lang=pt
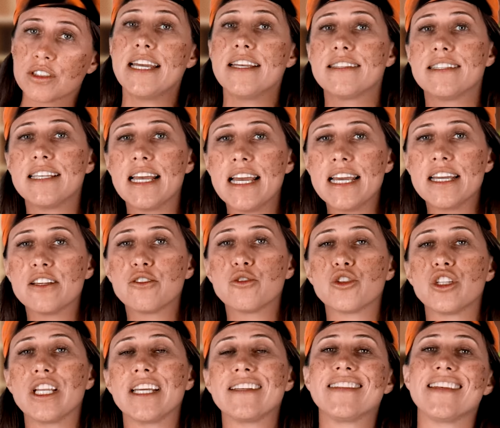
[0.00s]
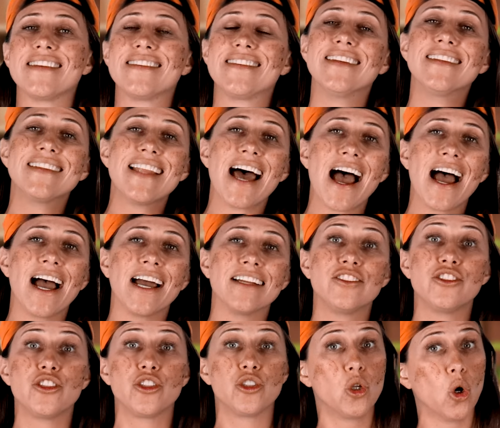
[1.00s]
desejos,
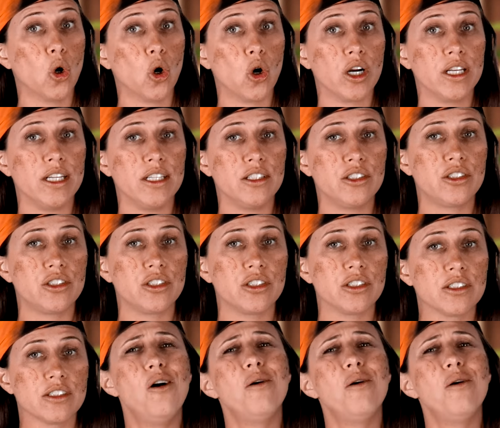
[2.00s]
necessidades, dores,